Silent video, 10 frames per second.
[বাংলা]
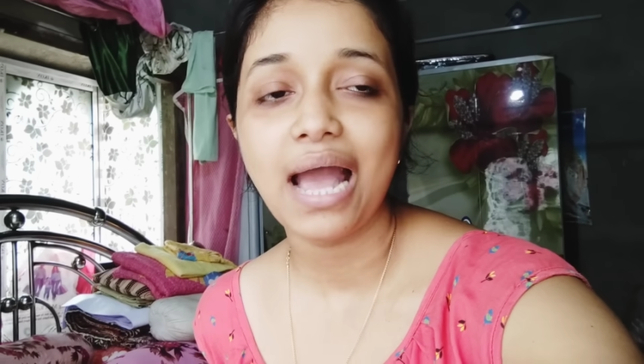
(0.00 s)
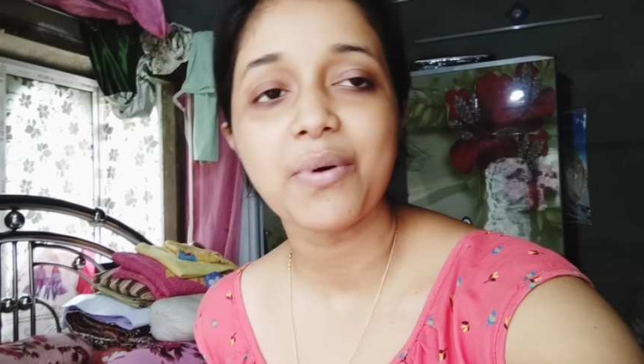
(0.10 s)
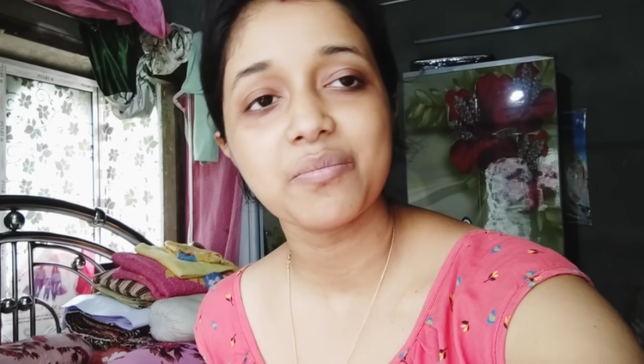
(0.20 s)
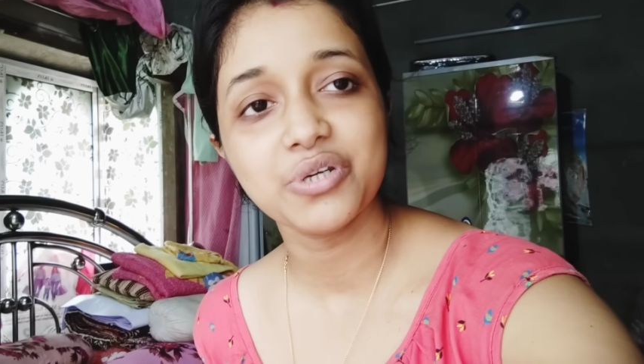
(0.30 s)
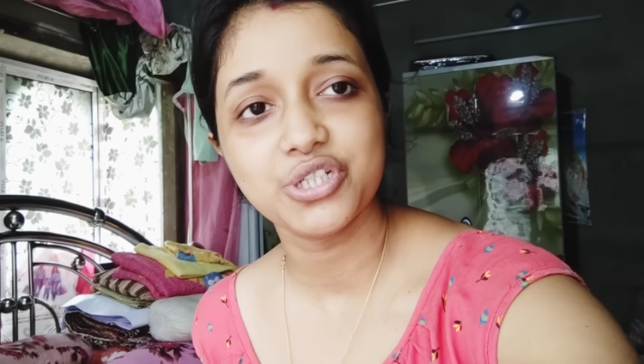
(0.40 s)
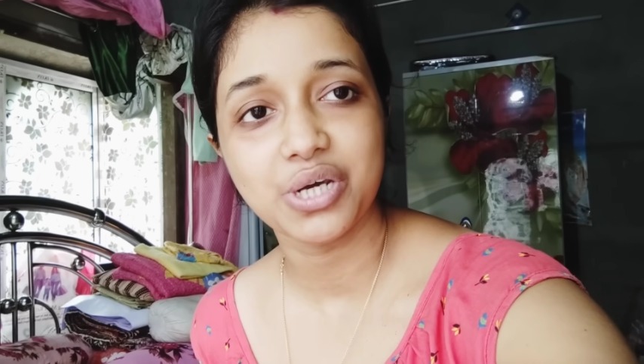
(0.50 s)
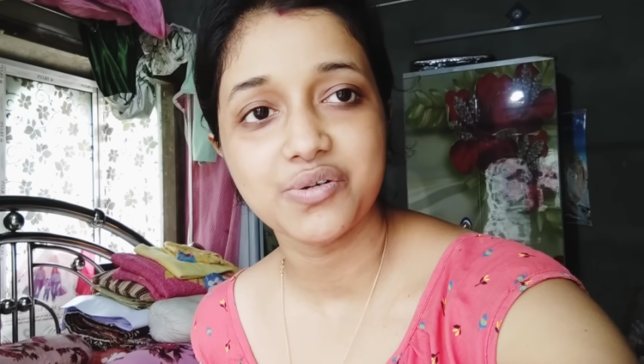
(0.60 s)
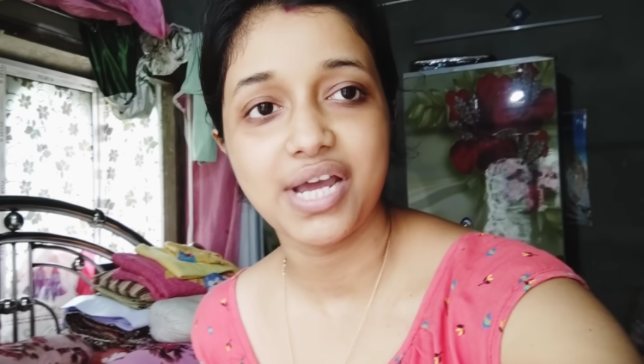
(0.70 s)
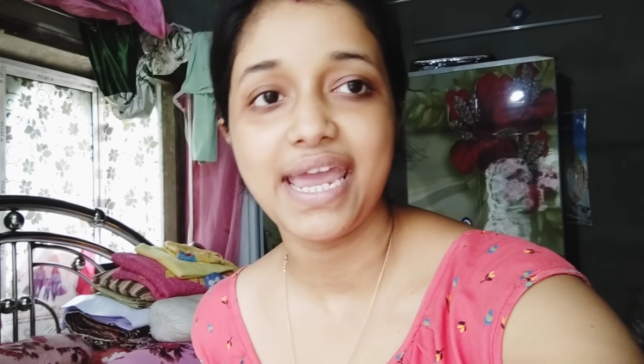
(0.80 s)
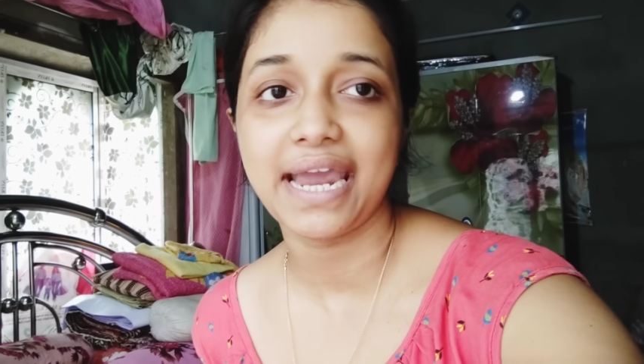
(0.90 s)
আবার মিশেও
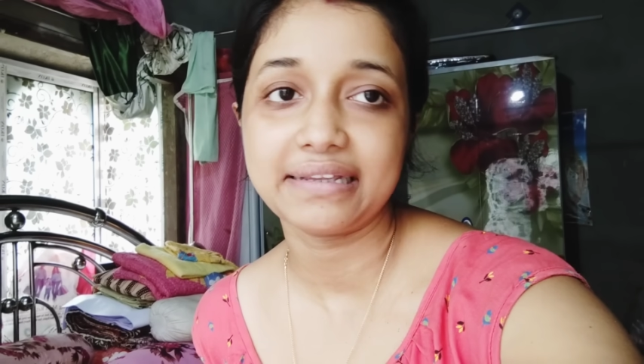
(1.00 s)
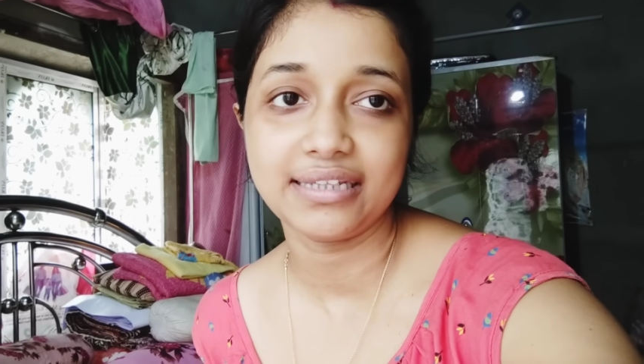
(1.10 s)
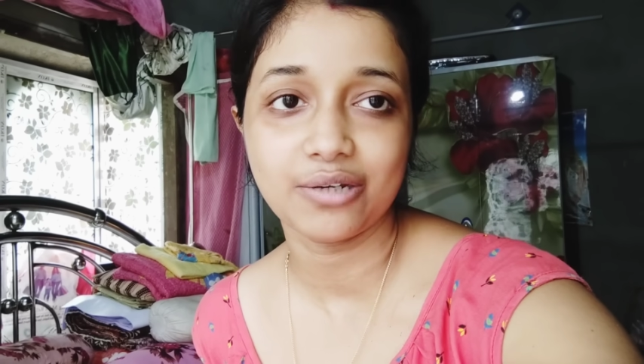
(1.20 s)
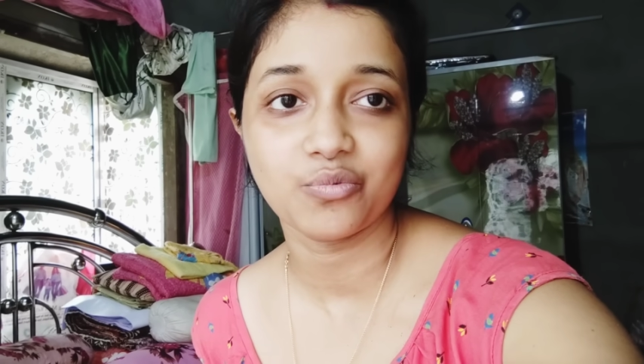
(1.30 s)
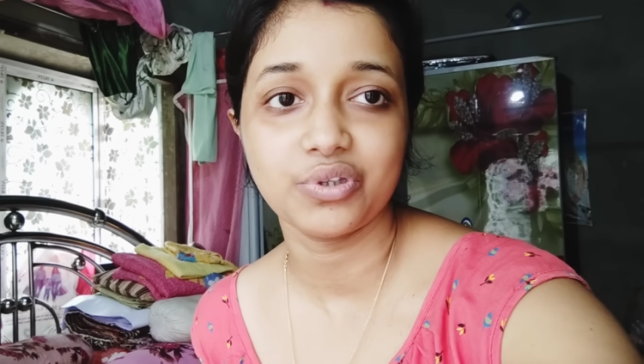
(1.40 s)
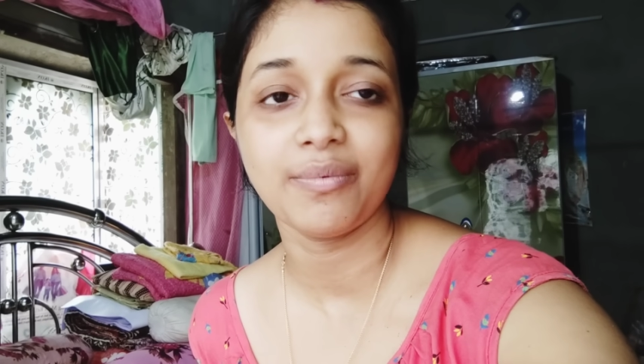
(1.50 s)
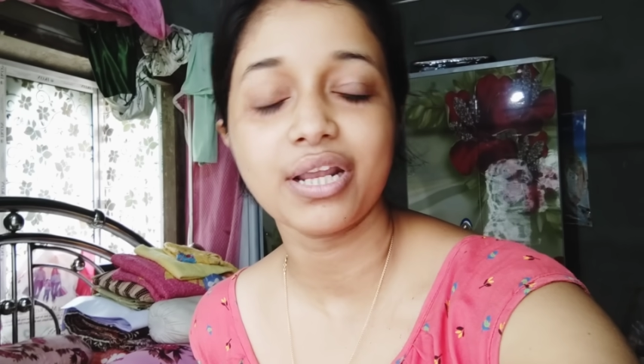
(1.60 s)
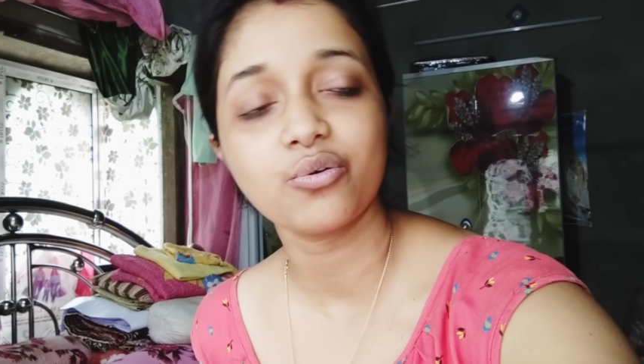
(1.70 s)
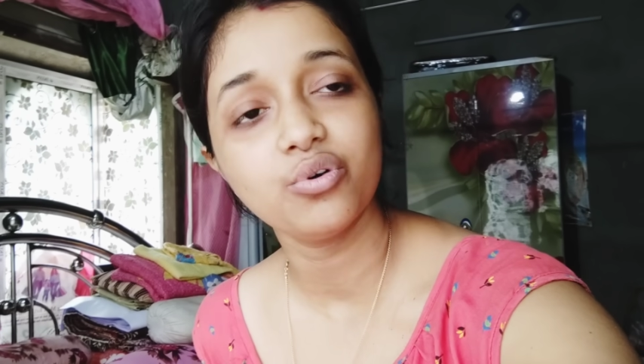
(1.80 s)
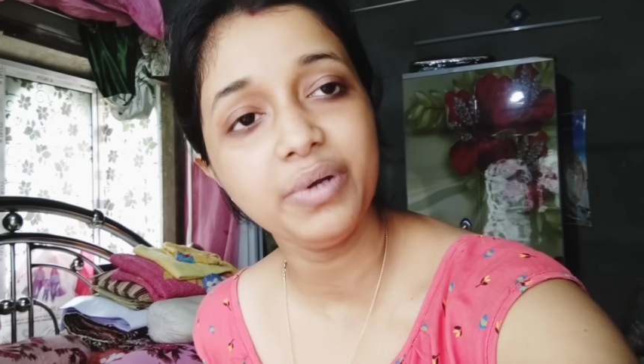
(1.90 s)
যায় একদিনের মধ্যে
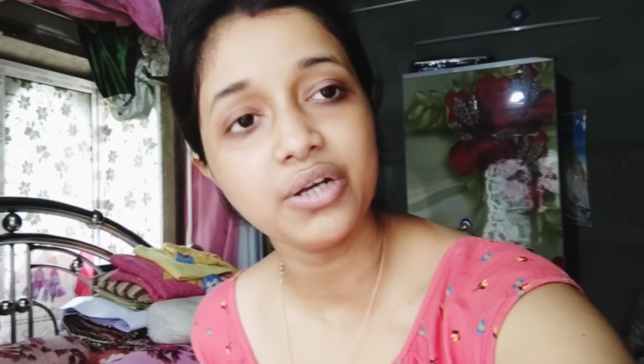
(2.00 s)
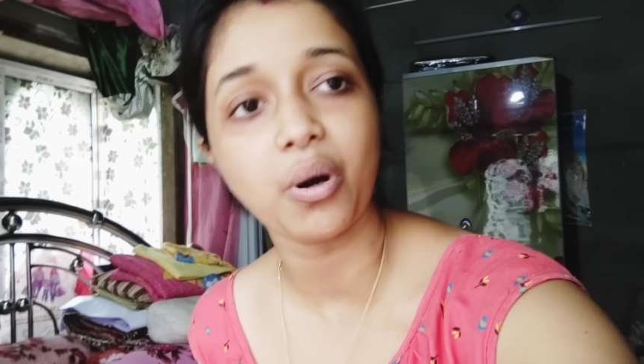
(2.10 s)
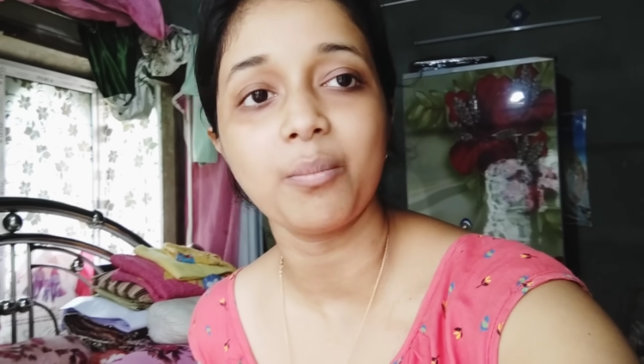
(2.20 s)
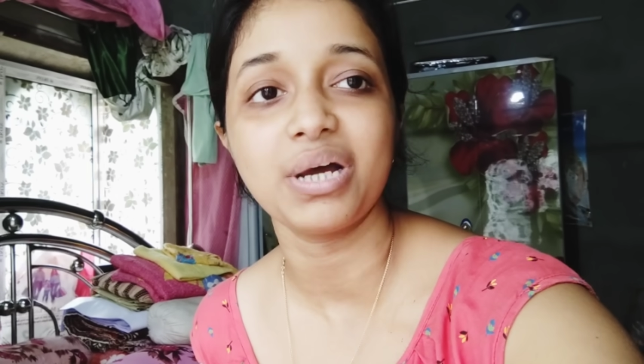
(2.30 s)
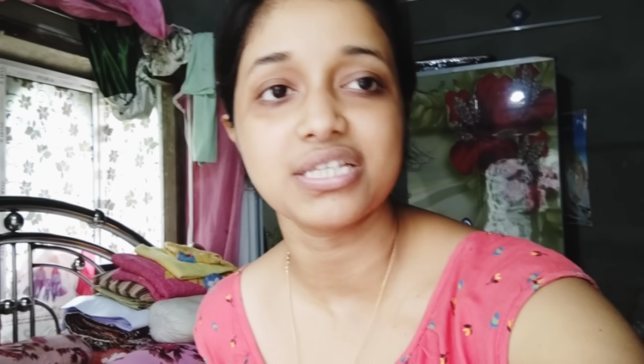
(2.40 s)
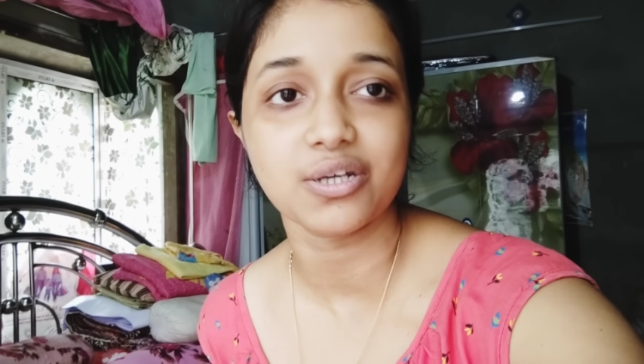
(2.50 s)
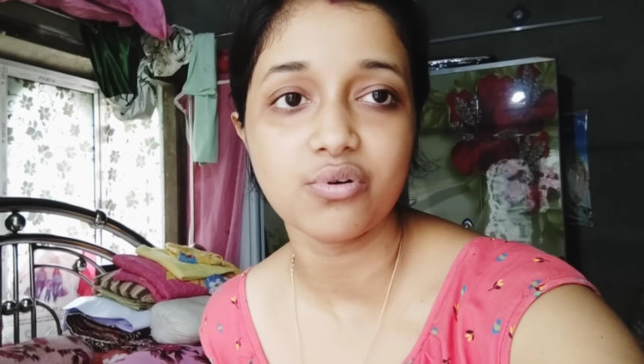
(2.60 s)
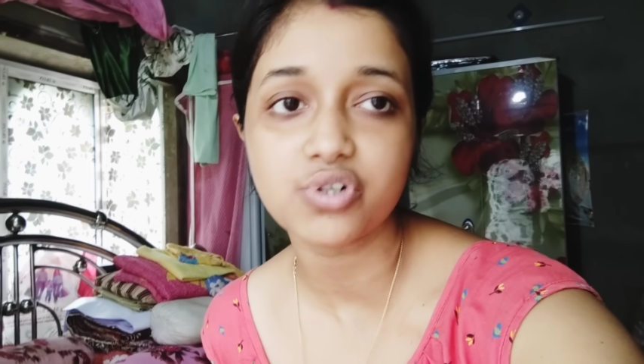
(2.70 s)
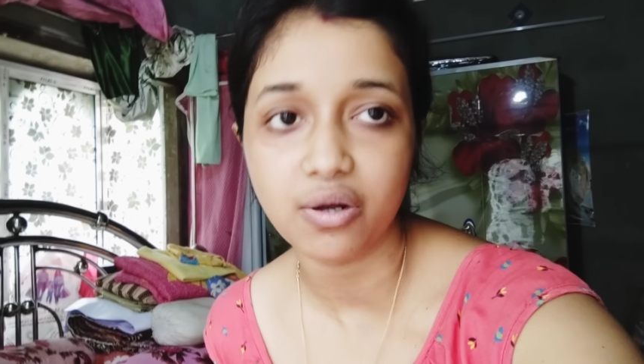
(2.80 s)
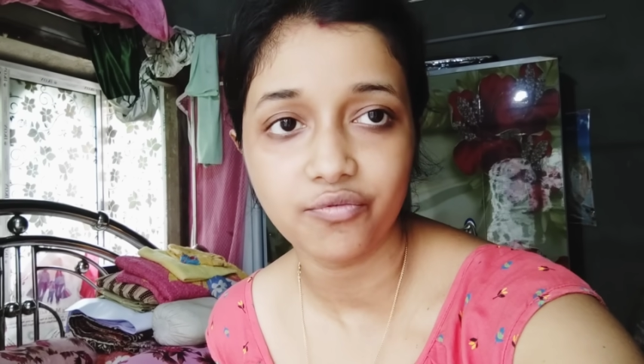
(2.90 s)
মানে খুবই নর্মাল
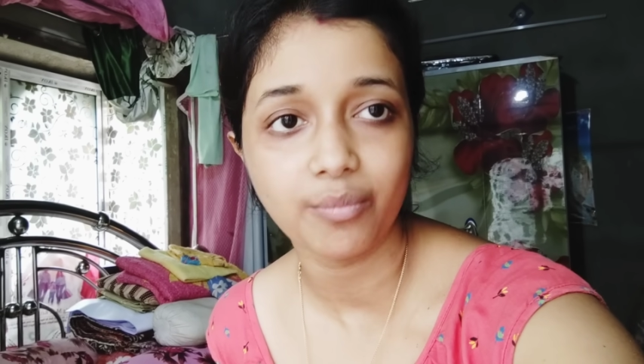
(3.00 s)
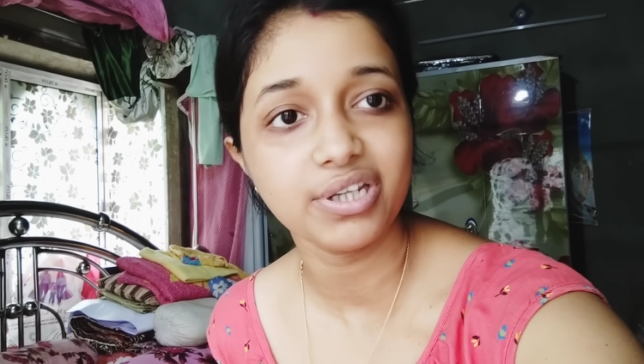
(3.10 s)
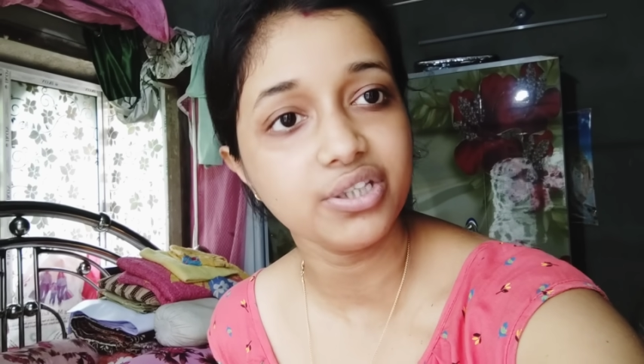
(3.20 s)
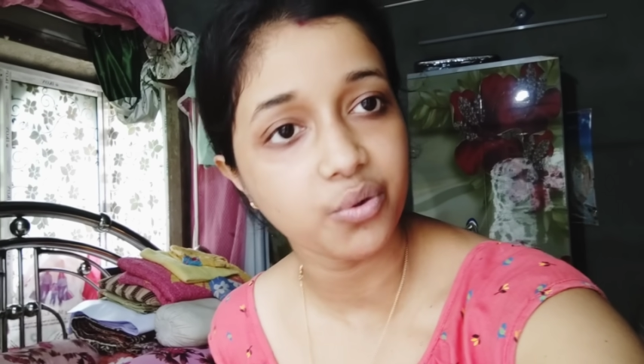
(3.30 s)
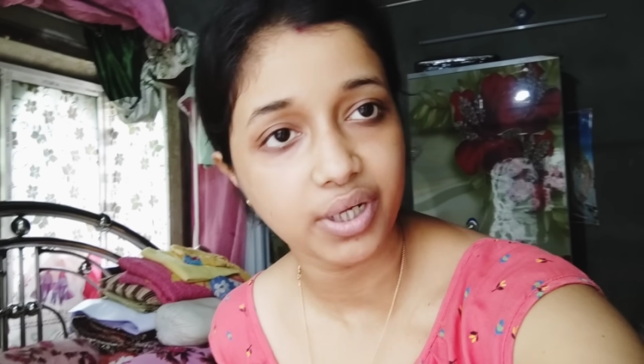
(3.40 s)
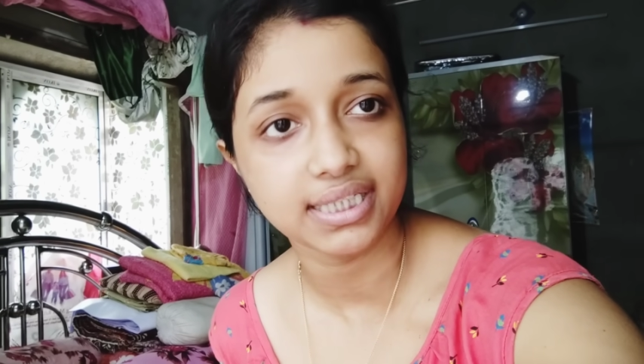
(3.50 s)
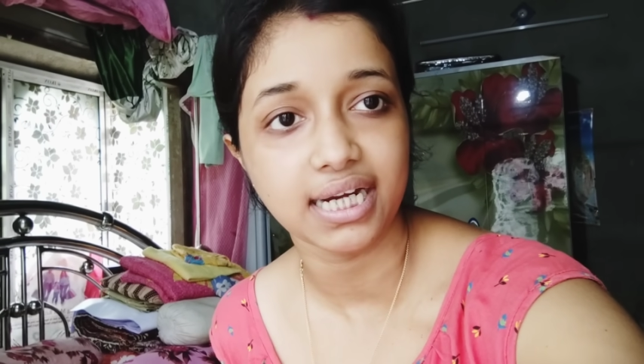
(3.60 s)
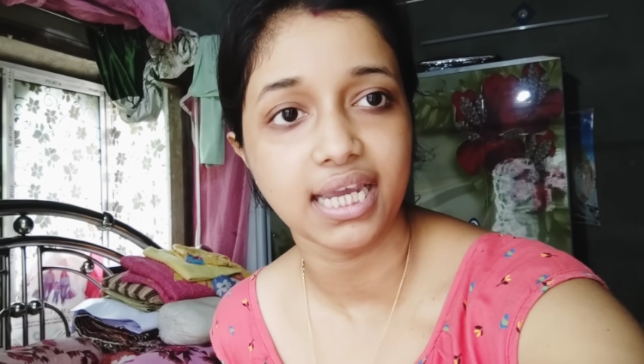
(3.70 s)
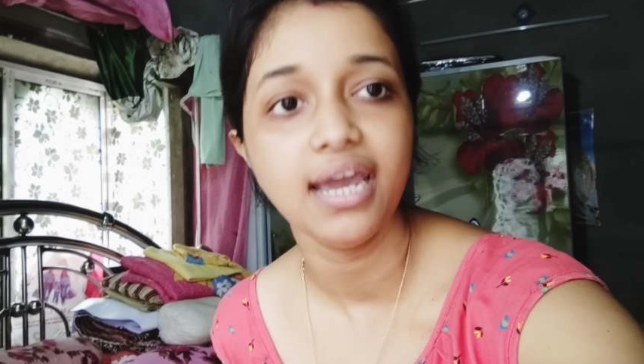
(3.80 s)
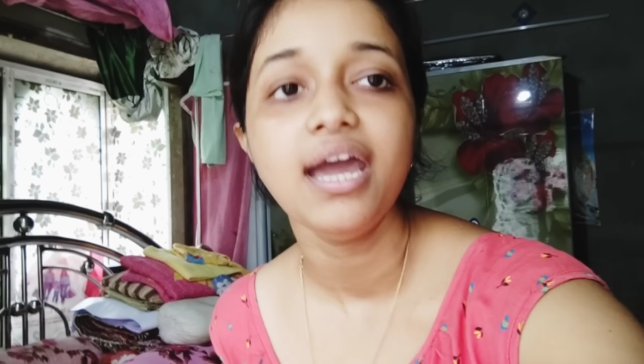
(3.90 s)
যেগুলো সব ফ্যামিলিতে হয়ে
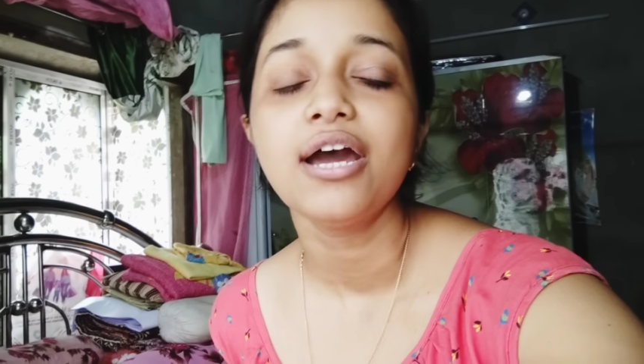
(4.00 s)
থাকে